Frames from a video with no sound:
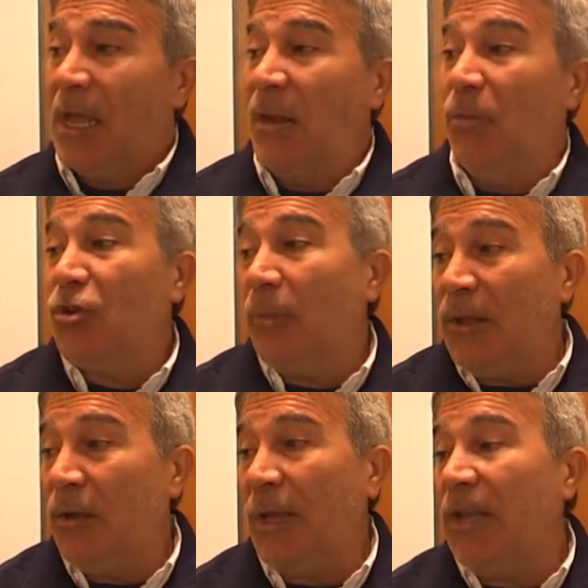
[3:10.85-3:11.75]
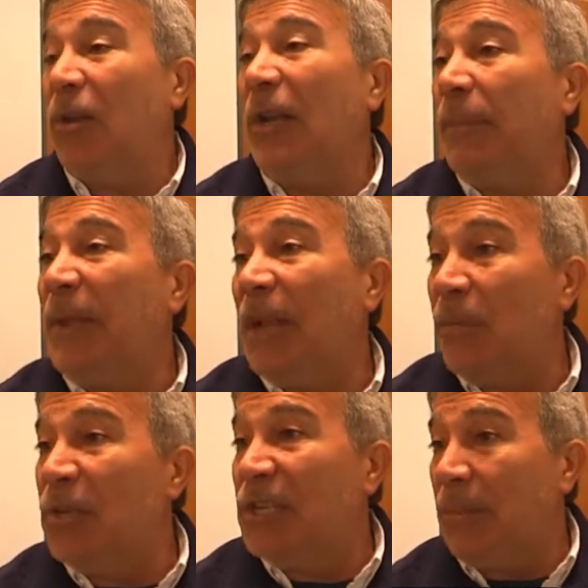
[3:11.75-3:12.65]
Y mucho menos que Edenor le pida al
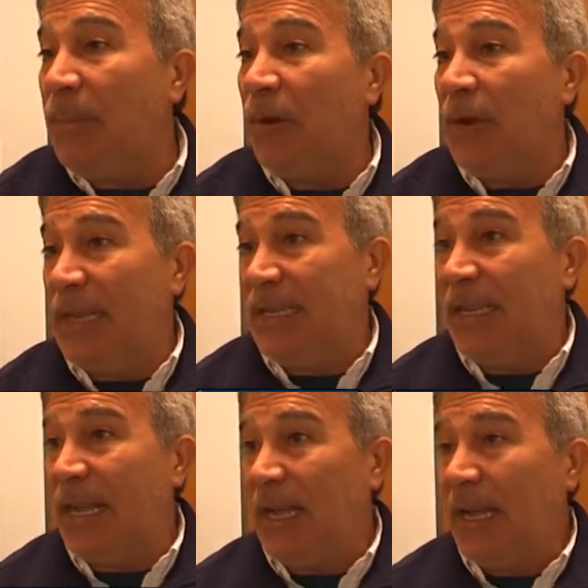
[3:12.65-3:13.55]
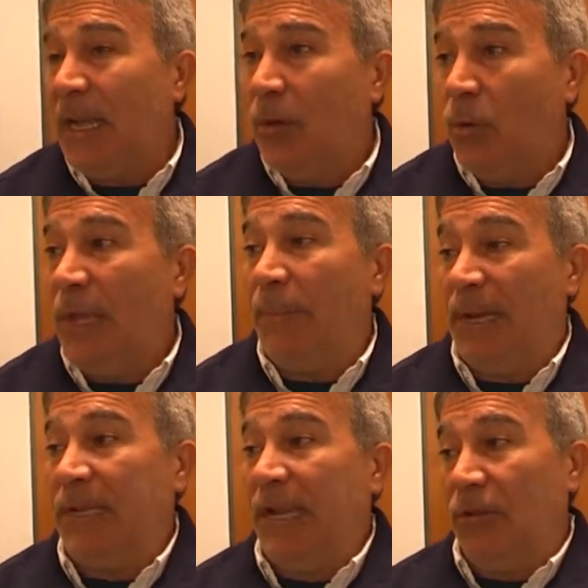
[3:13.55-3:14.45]
municipio que le ceda una
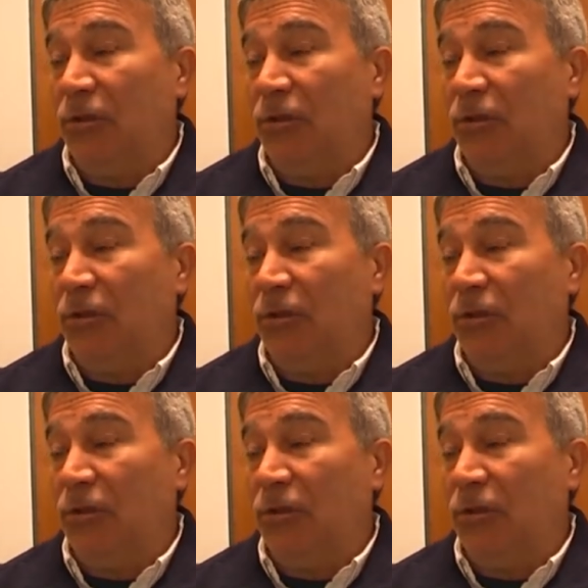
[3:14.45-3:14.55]
parcela.